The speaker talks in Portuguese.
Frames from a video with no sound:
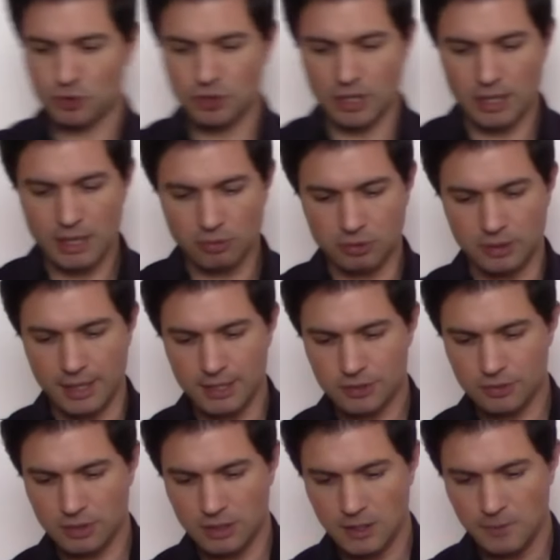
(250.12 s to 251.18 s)
de ler o
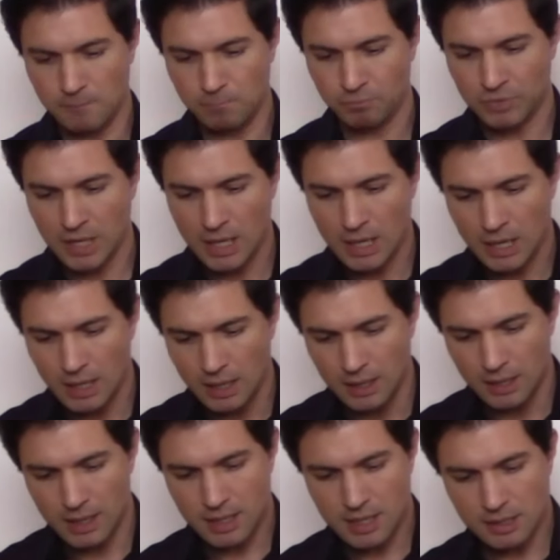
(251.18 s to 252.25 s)
texto aqui
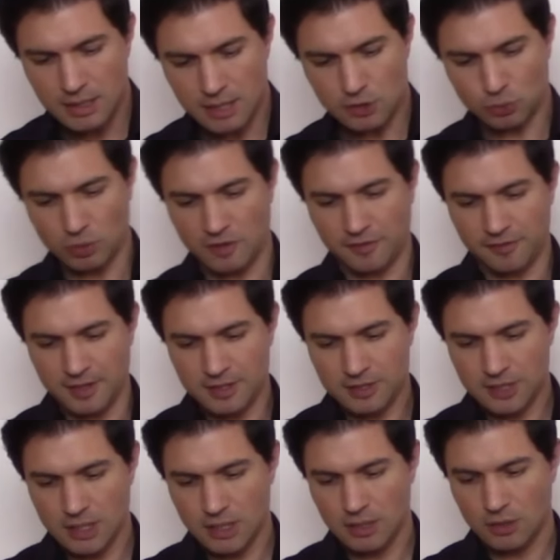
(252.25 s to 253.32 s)
e que desde a tua
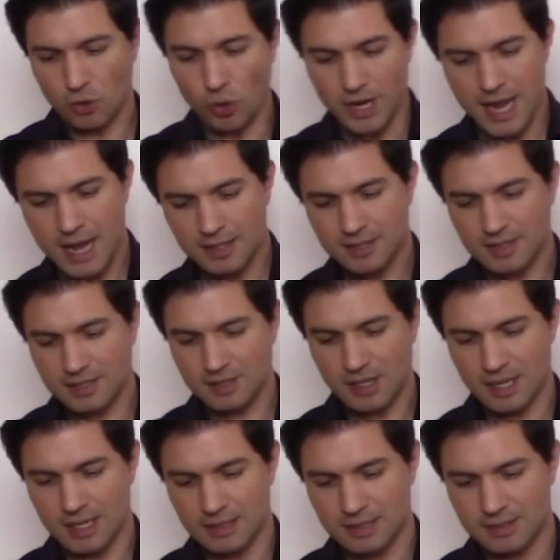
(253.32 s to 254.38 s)
infância conheces as
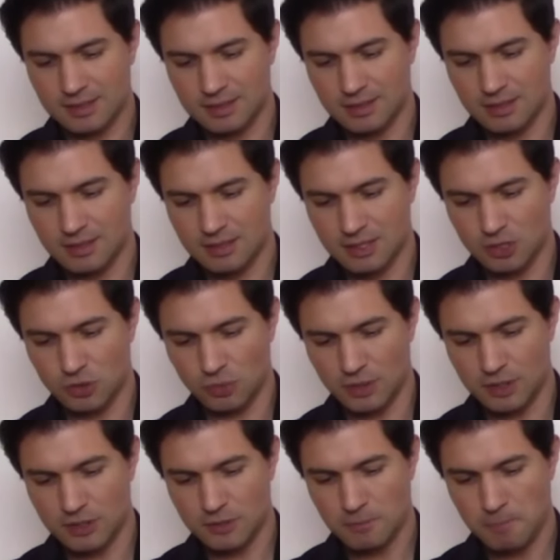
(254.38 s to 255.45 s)
Sagradas
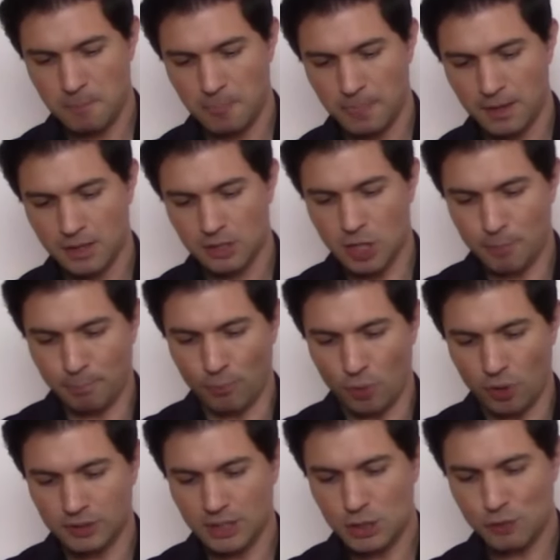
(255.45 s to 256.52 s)
Escrituras que
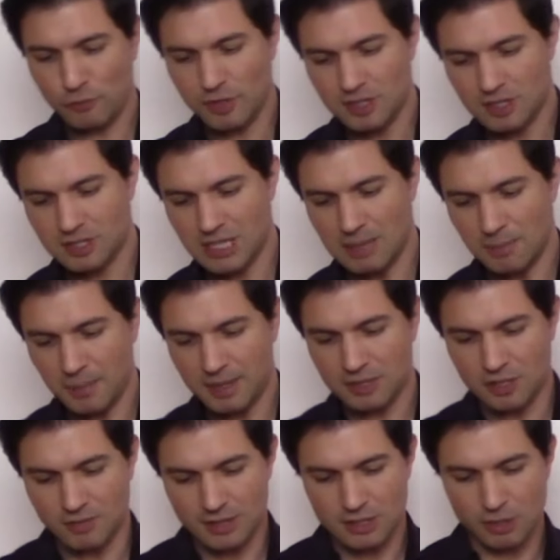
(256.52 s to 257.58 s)
podem te fazer sábio para a
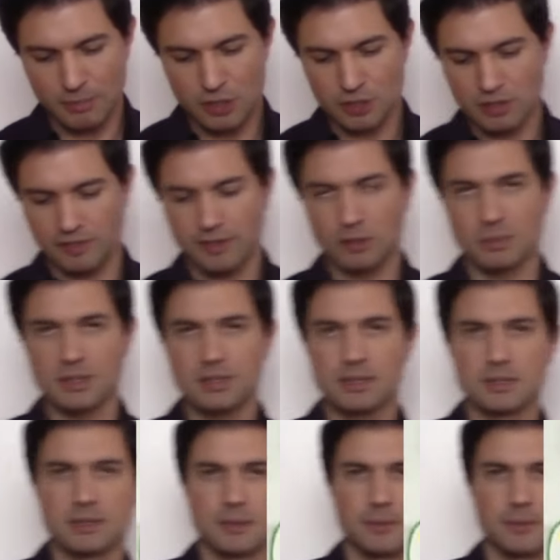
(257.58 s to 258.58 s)
salvação, mas a gente, a fé no Messias.